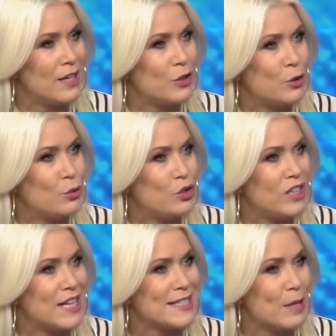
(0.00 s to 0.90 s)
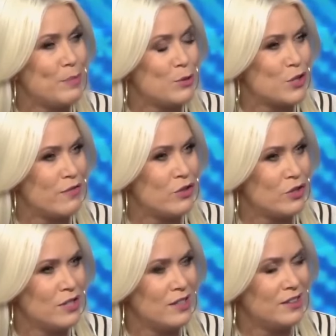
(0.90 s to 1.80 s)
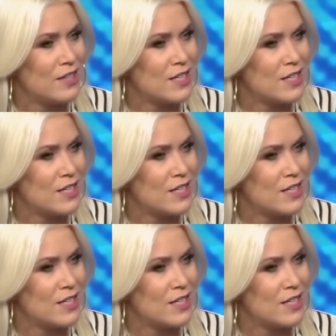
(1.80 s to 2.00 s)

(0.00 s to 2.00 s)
jak zrobiono, królika z kapelusza wyciągnęli te